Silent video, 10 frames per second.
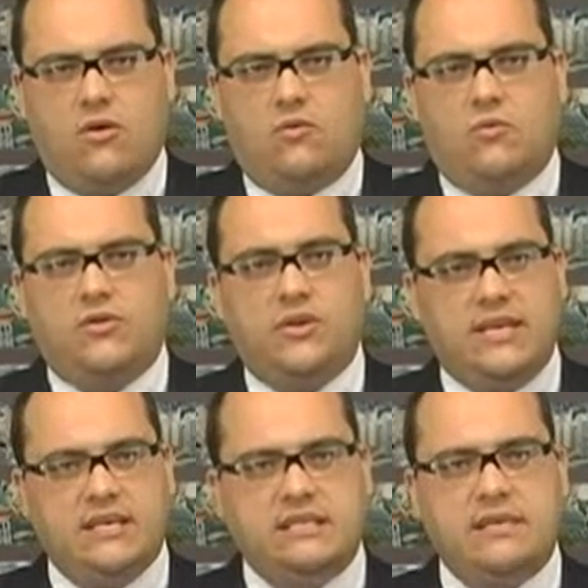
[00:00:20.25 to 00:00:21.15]
O
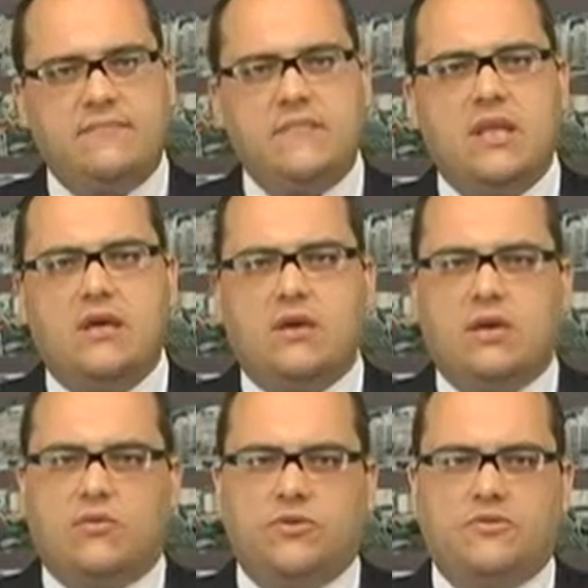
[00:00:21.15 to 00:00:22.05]
motorista,
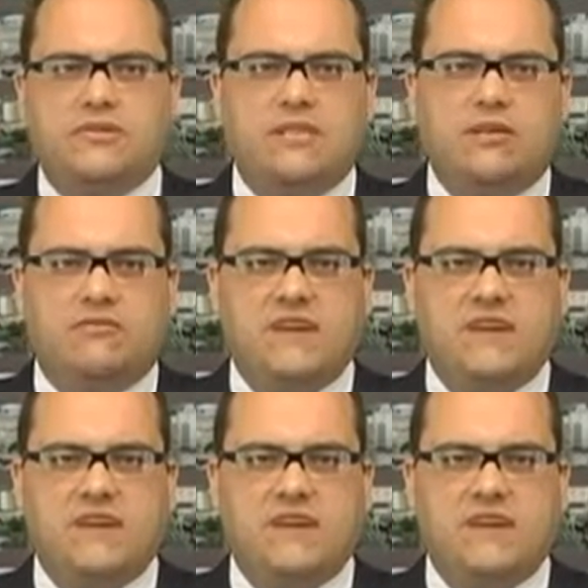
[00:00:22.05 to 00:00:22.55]
que conduzia o